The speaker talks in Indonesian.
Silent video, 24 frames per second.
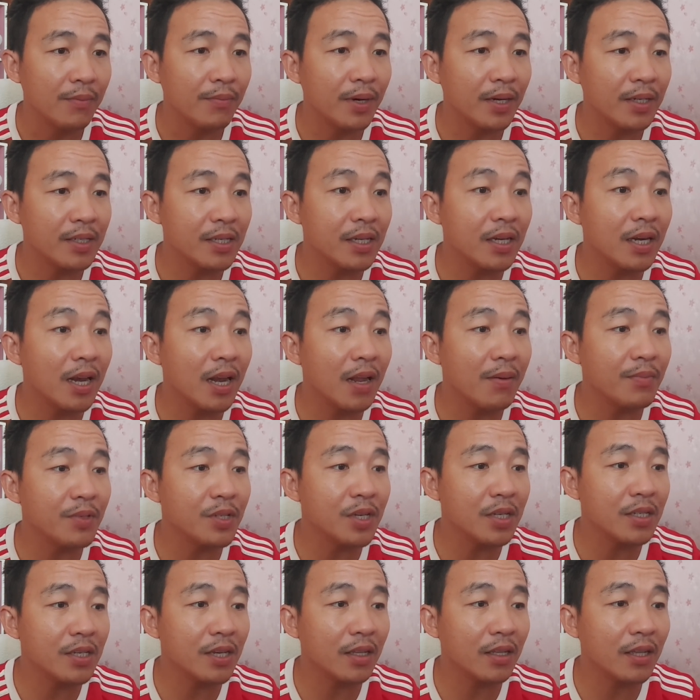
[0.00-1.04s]
masih dalam
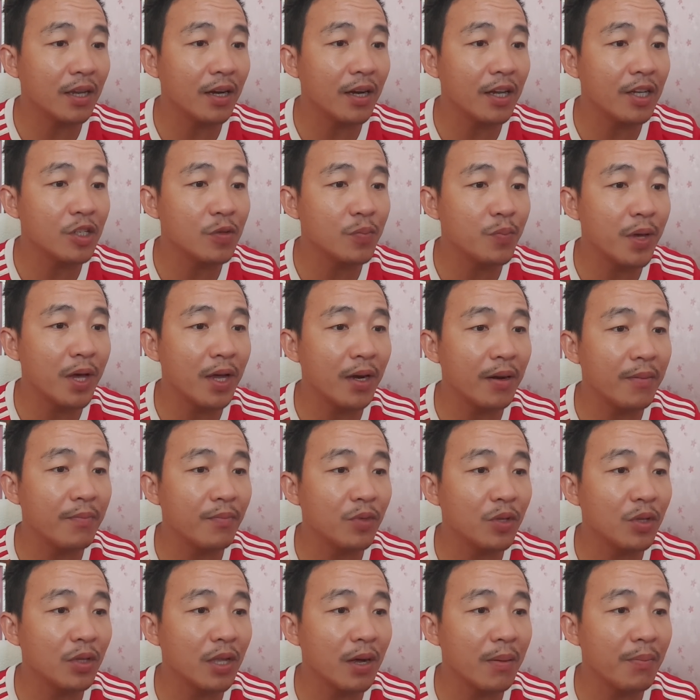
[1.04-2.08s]
siasatan
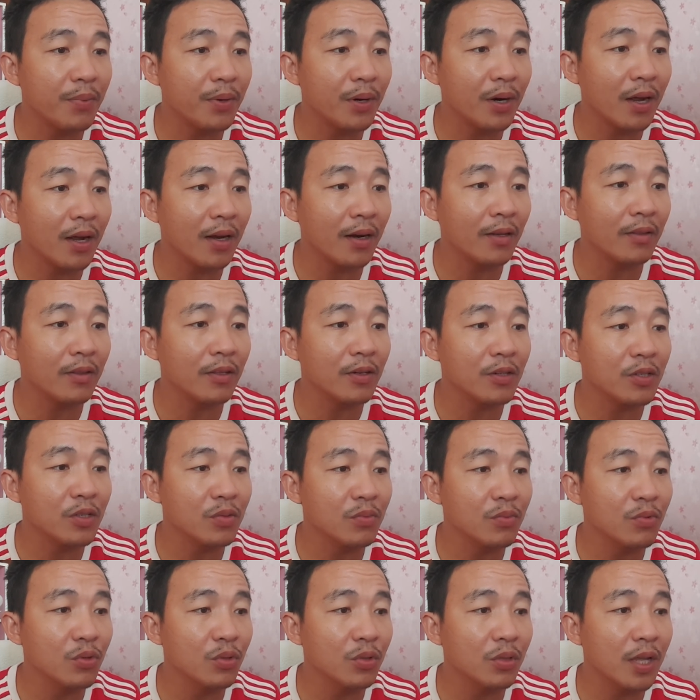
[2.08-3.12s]
SPRM tentang perkara
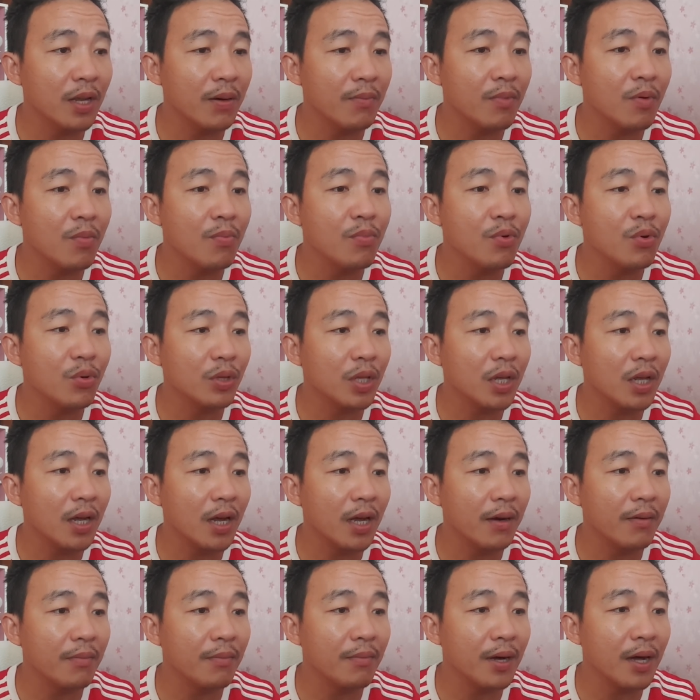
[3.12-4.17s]
tersebut dan
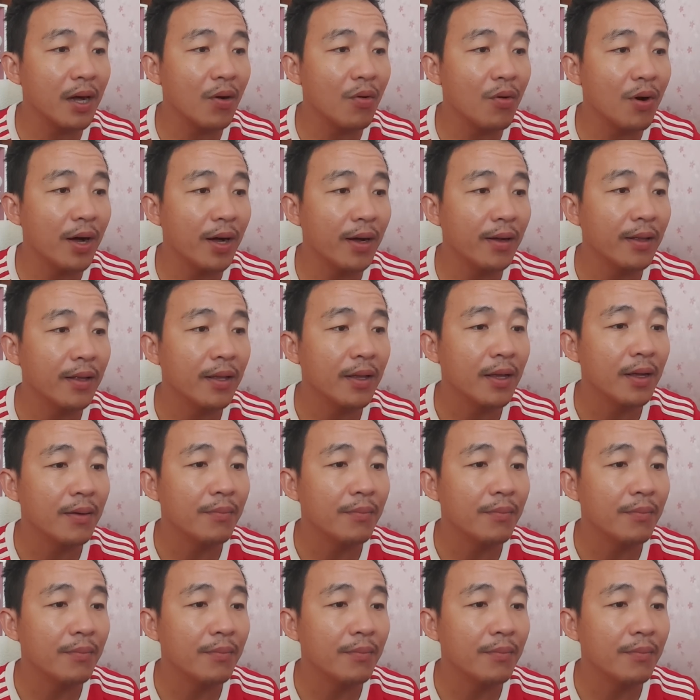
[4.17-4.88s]
membuktikan bahwa